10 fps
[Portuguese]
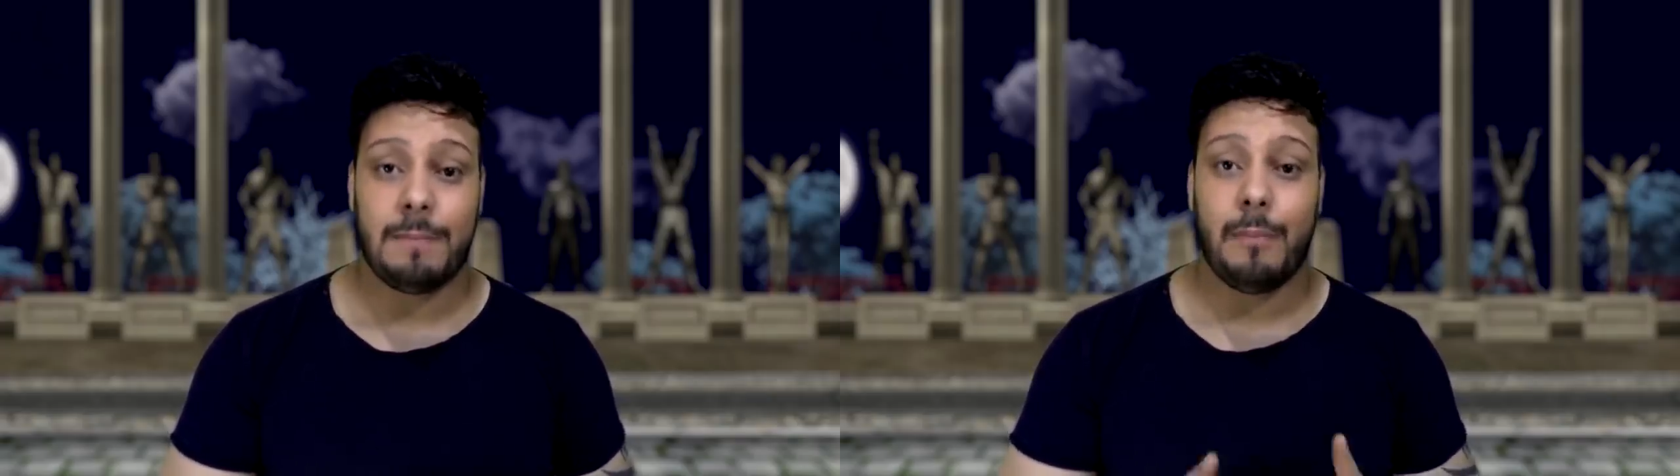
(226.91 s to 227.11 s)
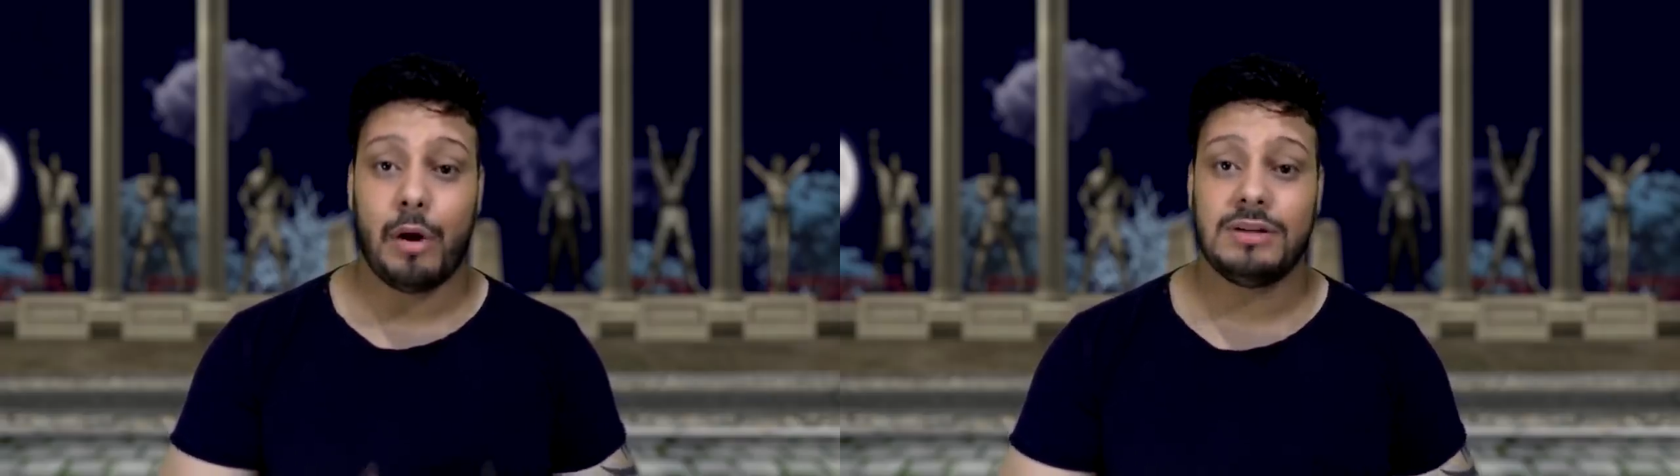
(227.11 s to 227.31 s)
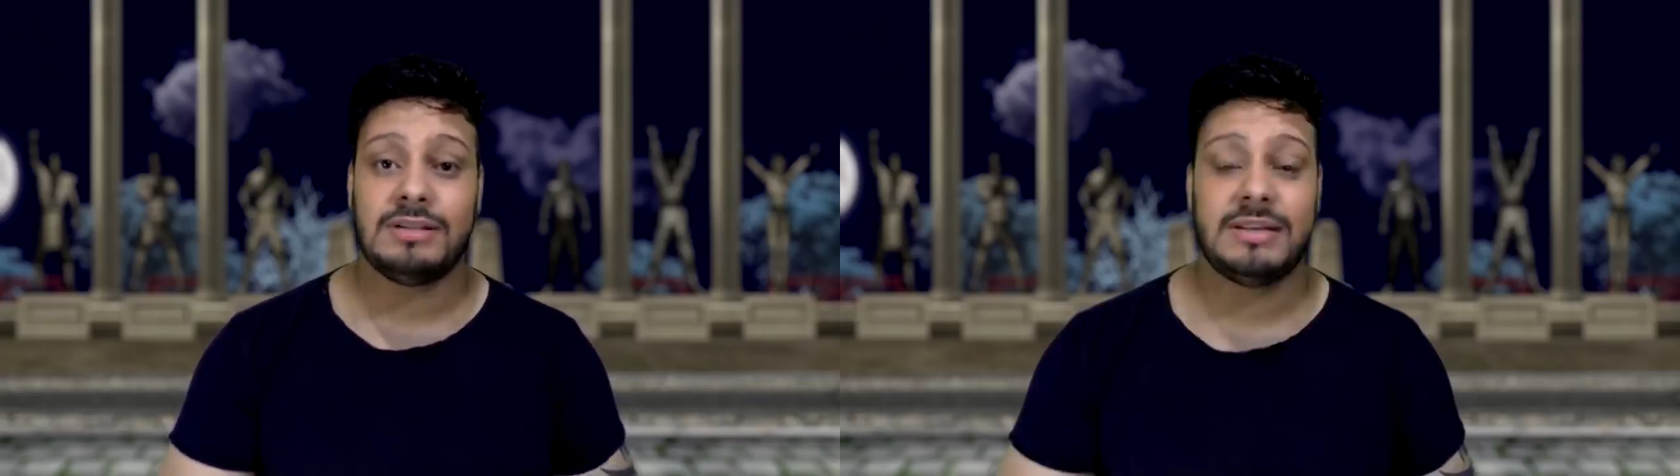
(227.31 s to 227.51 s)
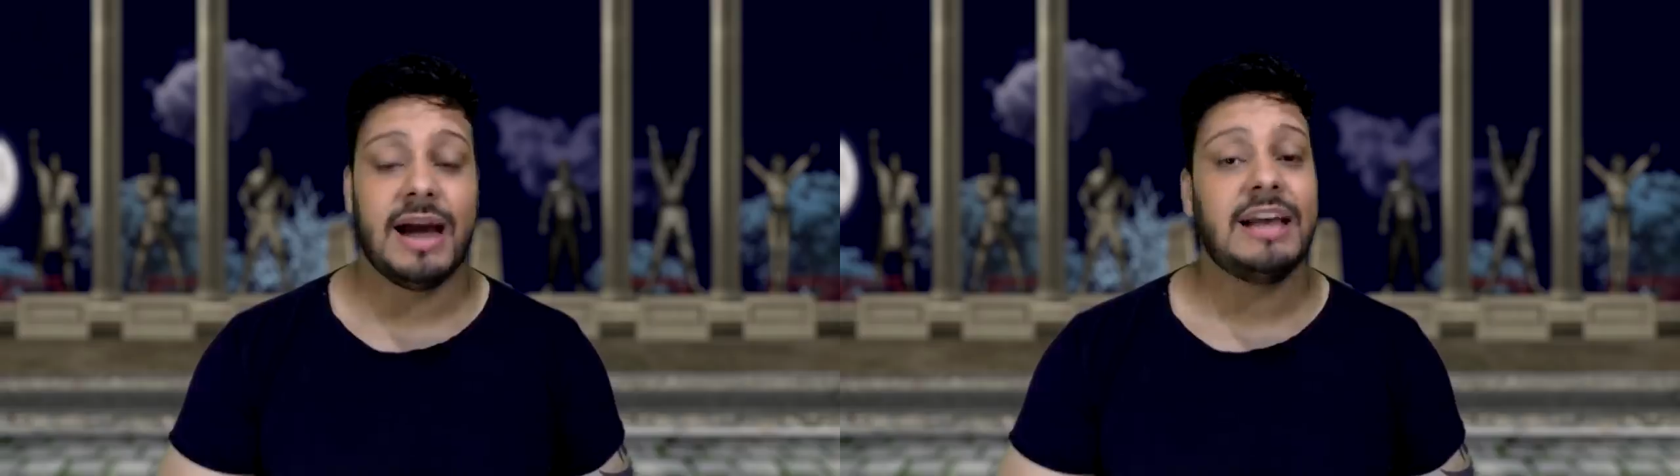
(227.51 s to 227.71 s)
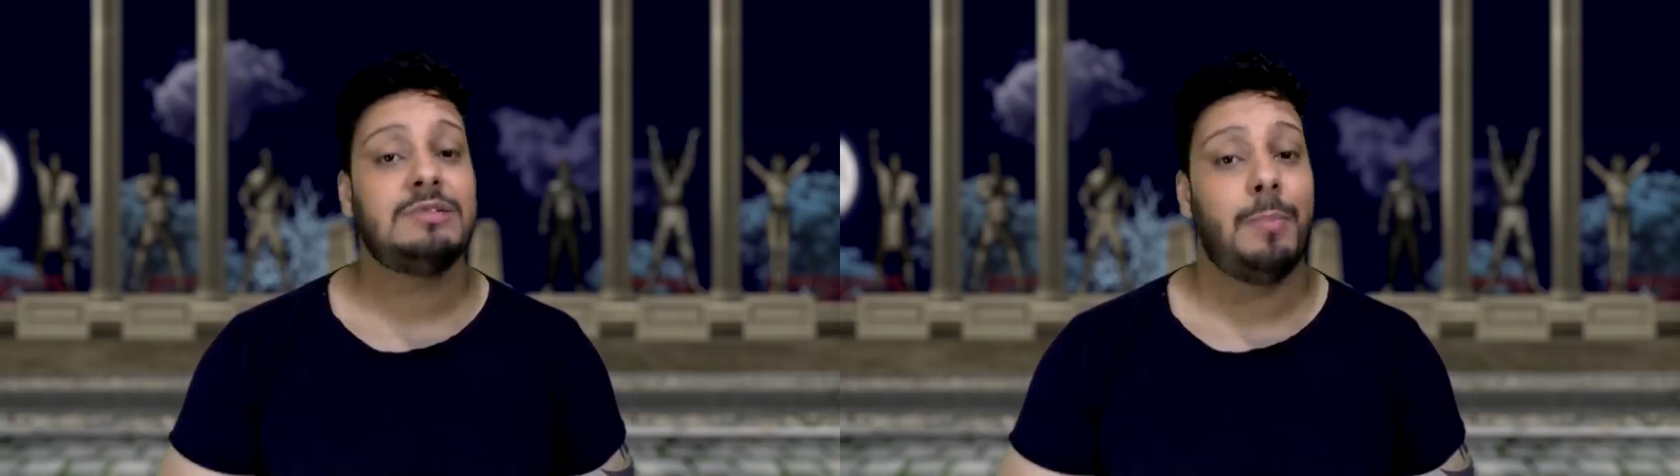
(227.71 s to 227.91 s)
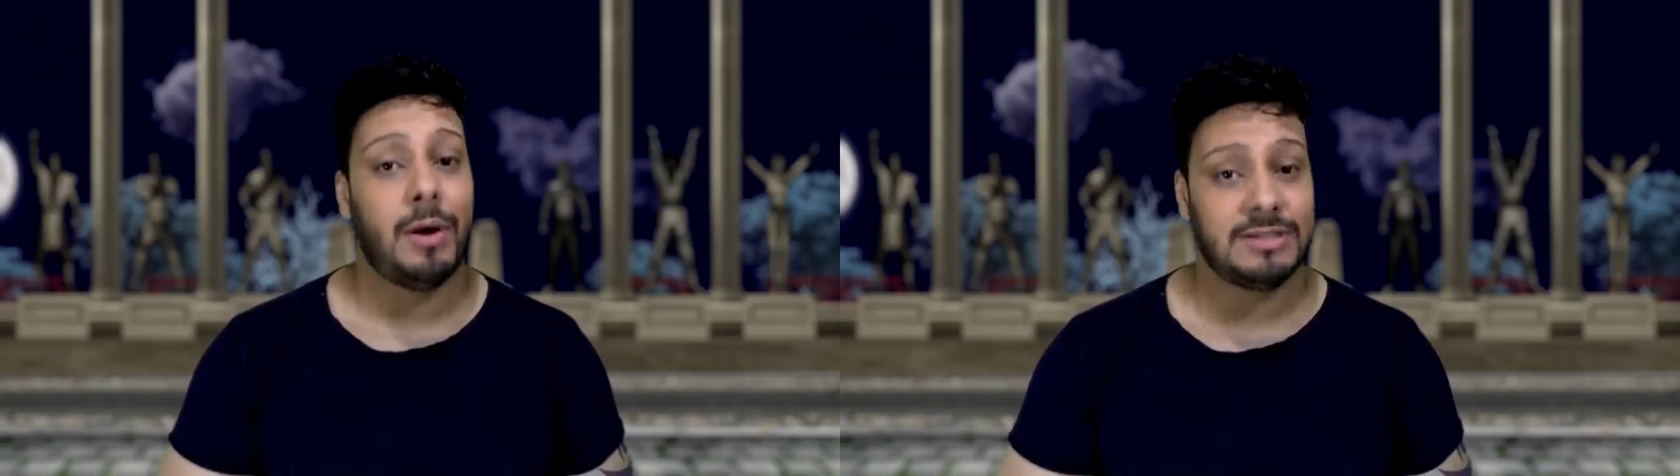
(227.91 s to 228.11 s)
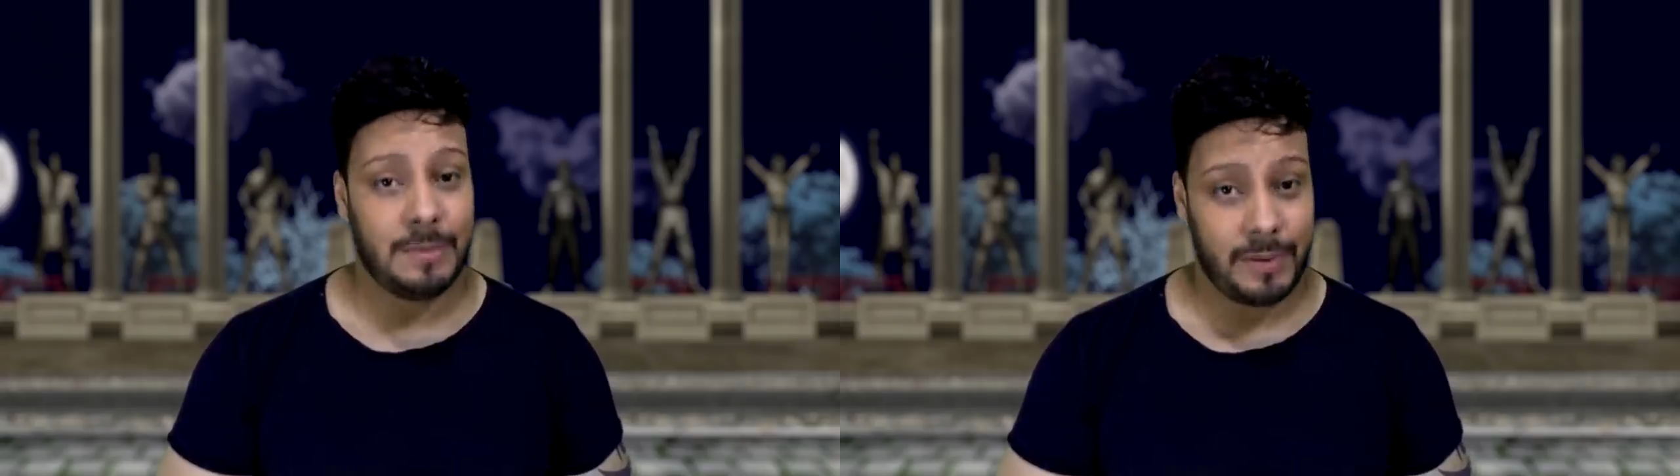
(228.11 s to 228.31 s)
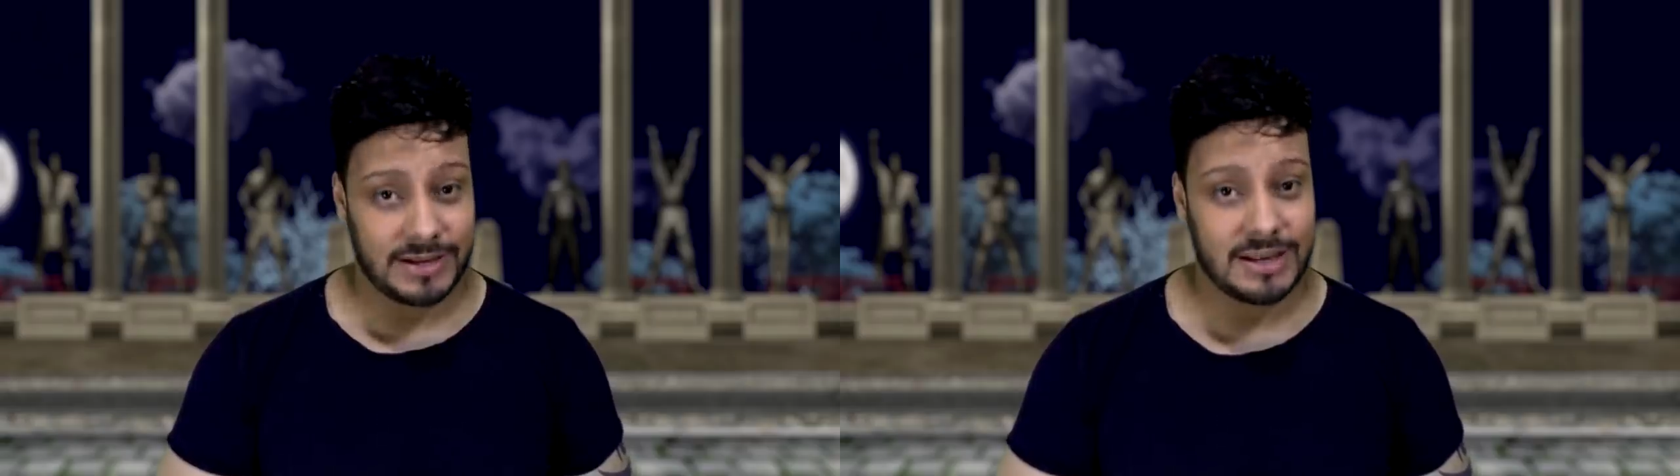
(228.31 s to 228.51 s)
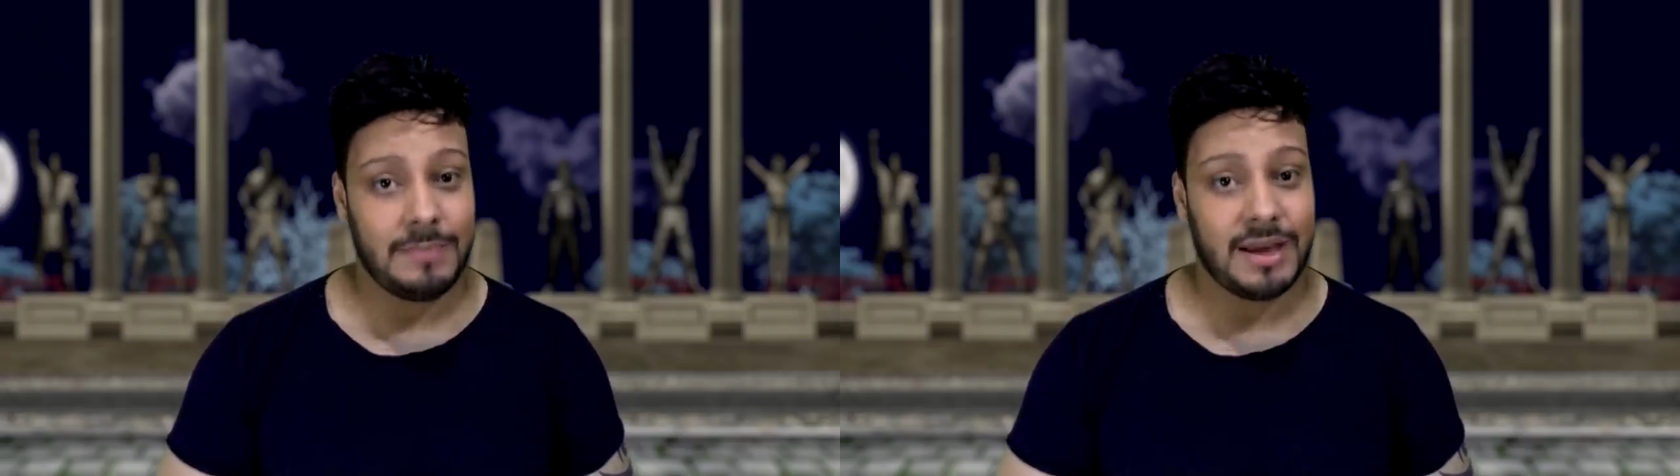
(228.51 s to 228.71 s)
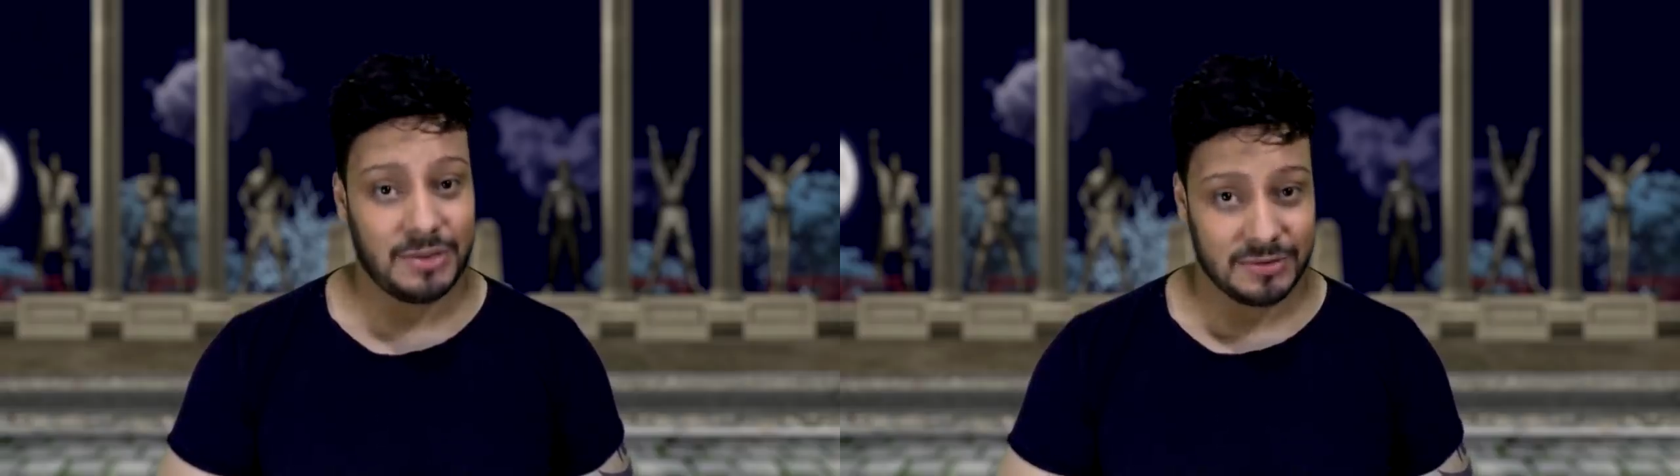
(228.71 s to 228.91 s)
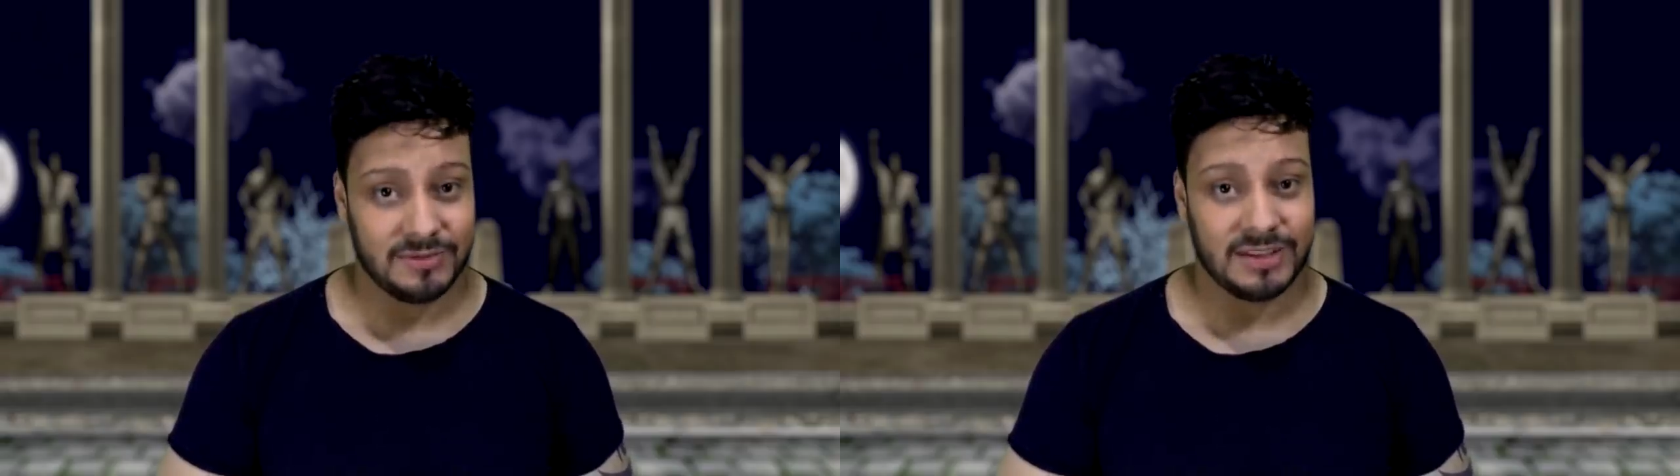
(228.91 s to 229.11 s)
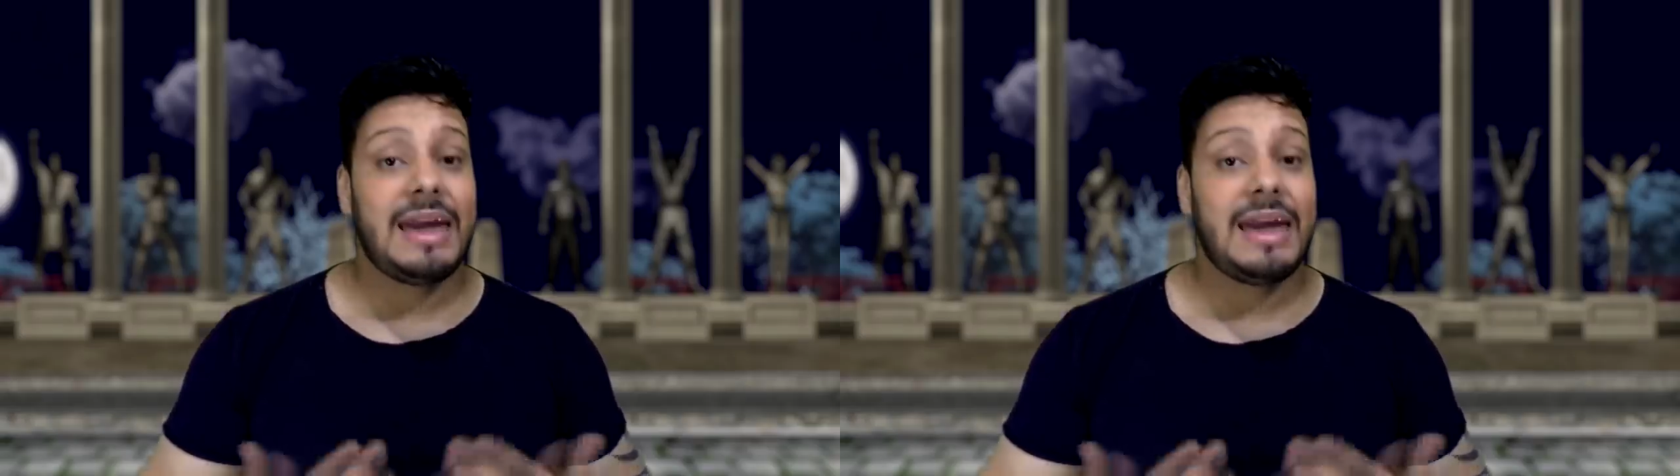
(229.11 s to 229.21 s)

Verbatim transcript: pode ser a resposta para essa minha dúvida.